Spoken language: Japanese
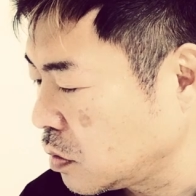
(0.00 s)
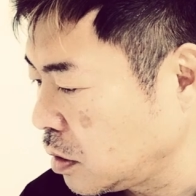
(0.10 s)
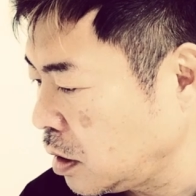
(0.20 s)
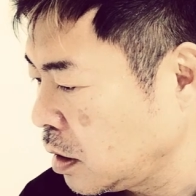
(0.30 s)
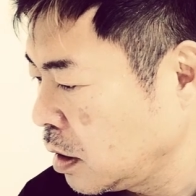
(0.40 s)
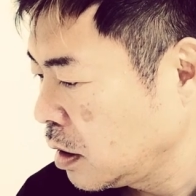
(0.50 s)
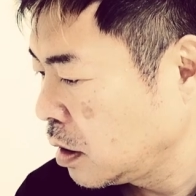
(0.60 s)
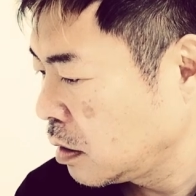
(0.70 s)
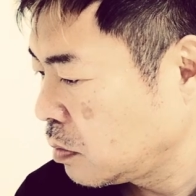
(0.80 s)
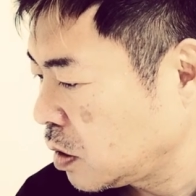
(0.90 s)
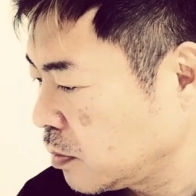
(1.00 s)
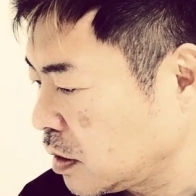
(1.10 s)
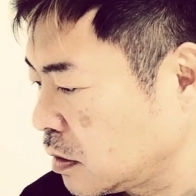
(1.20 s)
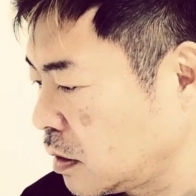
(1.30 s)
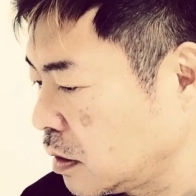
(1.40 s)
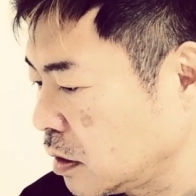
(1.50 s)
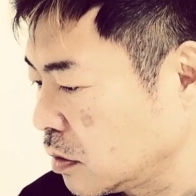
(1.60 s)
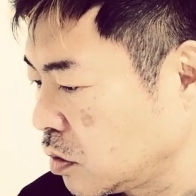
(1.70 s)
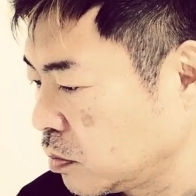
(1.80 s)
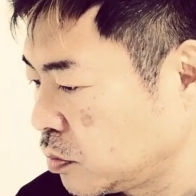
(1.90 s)
象に番組再生
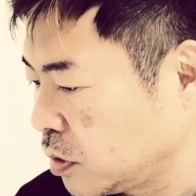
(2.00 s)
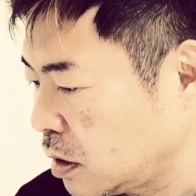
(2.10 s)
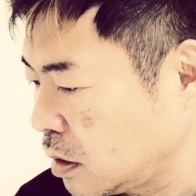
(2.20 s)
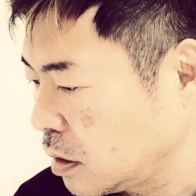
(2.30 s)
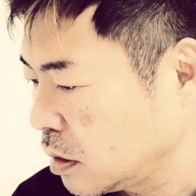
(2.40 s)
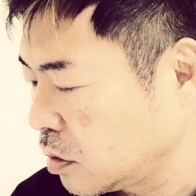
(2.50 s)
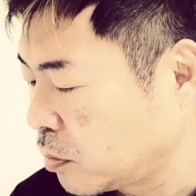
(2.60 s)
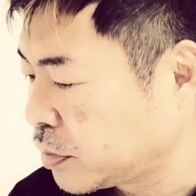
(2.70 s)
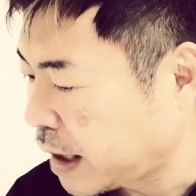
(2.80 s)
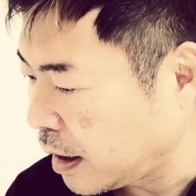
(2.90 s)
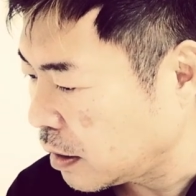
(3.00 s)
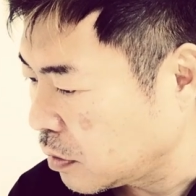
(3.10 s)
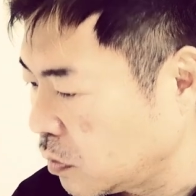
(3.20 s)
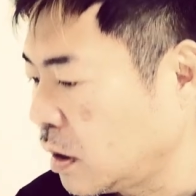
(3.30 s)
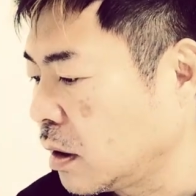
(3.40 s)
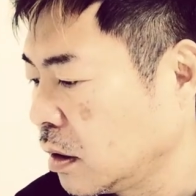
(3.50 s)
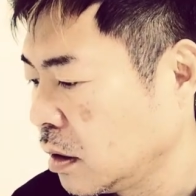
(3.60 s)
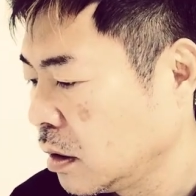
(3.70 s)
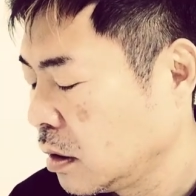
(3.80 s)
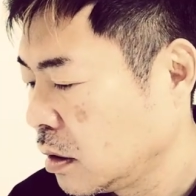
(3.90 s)
ランキングトップはトップ10は
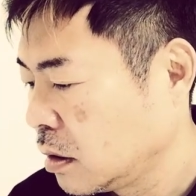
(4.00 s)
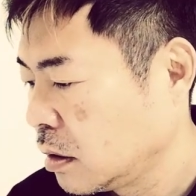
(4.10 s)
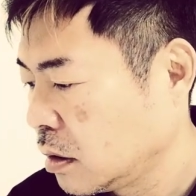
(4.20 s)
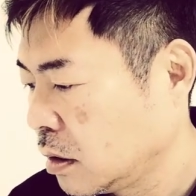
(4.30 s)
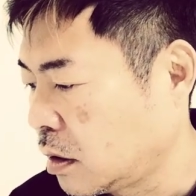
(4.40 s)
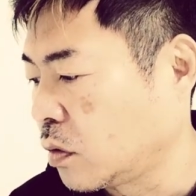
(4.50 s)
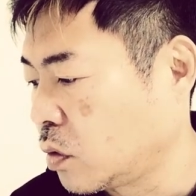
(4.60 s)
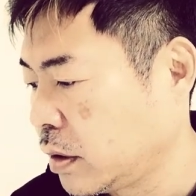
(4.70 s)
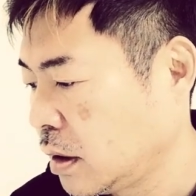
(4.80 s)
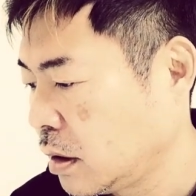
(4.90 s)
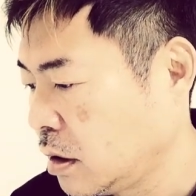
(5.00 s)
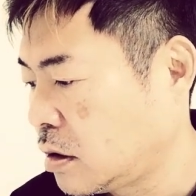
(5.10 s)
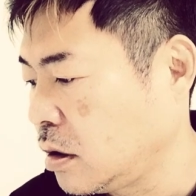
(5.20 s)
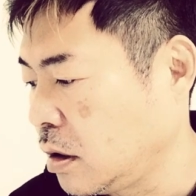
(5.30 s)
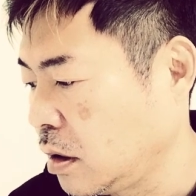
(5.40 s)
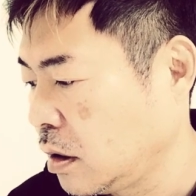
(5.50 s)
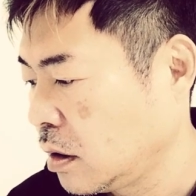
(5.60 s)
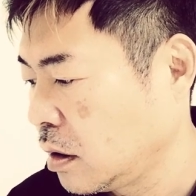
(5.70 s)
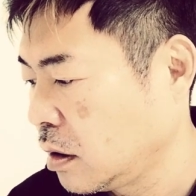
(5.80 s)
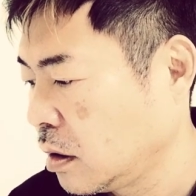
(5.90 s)
以下のところ1位
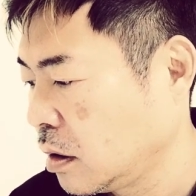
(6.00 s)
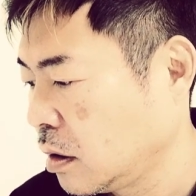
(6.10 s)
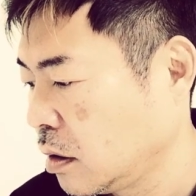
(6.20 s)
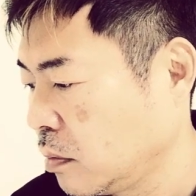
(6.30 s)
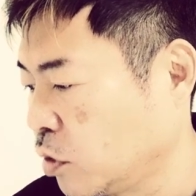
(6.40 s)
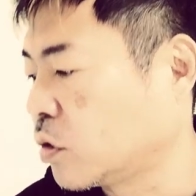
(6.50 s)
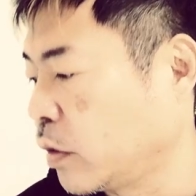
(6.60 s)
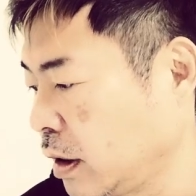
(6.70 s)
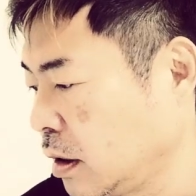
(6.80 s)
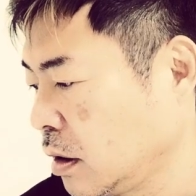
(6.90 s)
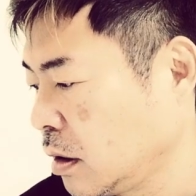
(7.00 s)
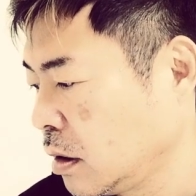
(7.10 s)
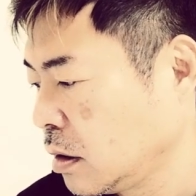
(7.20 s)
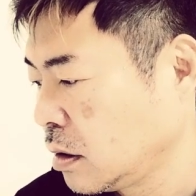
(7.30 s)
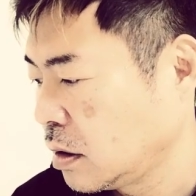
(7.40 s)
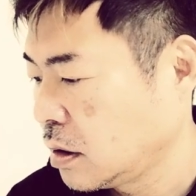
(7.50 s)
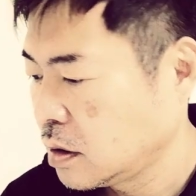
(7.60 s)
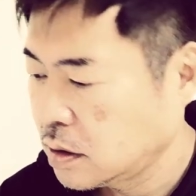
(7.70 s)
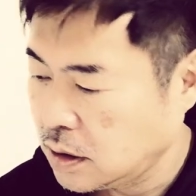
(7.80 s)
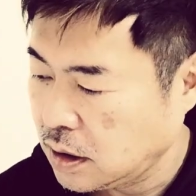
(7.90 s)
ボスコイ
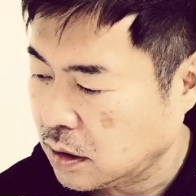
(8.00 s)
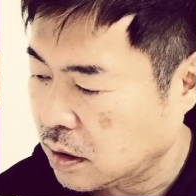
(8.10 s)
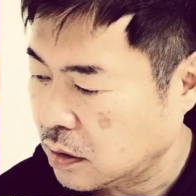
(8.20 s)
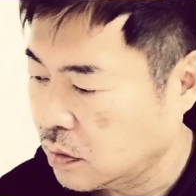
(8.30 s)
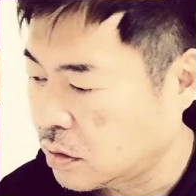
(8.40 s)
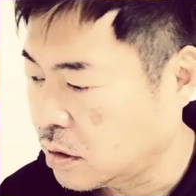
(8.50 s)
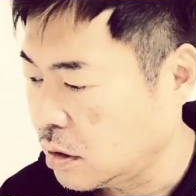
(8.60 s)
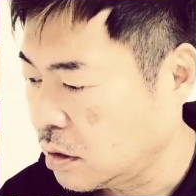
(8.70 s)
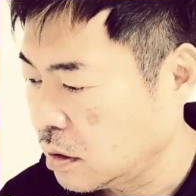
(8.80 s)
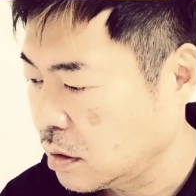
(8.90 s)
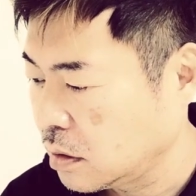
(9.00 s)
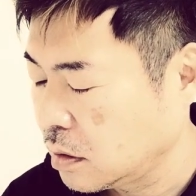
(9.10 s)
2位がうち